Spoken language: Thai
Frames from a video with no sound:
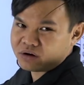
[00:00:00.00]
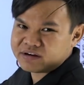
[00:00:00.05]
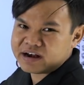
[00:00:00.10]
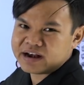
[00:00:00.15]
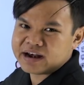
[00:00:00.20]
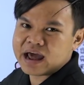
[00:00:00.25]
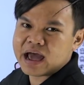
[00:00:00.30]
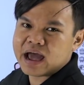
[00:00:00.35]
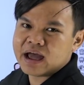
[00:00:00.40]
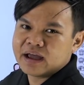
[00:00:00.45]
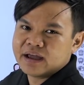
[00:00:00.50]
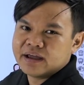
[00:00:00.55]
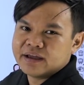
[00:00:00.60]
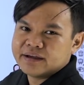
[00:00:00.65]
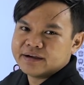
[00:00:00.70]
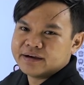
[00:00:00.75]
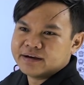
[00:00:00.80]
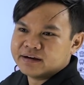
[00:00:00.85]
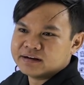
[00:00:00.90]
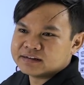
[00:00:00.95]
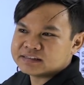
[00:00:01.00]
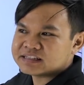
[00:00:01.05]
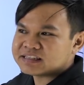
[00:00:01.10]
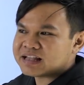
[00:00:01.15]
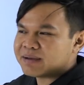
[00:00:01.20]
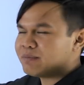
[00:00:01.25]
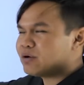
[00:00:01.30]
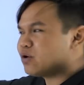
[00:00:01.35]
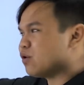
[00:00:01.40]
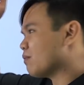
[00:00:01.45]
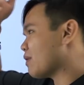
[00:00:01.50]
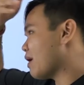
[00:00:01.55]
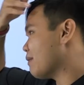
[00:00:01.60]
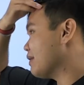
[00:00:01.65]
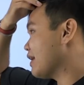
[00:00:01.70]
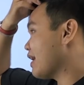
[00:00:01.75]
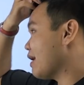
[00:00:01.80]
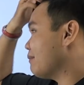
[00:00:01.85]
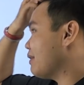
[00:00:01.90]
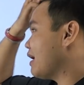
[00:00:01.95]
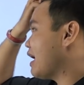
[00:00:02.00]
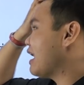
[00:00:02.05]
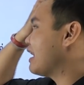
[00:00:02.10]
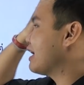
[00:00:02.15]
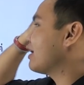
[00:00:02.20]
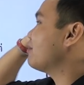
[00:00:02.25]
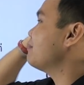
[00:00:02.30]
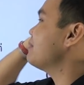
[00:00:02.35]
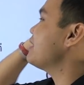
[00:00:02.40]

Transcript: เท่านั้นนะจะตามด้วยกลุ่มคำหรือคำอะไรก็